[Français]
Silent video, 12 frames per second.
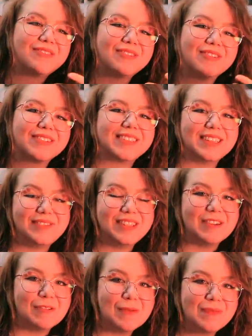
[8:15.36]
tout au long de cette
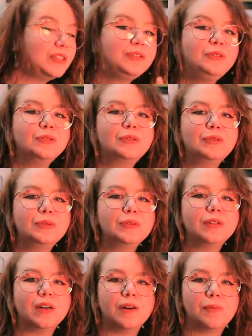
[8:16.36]
vidéo. Du coup,
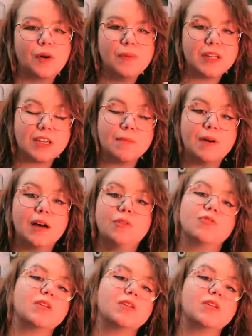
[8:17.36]
euh, premier schéma,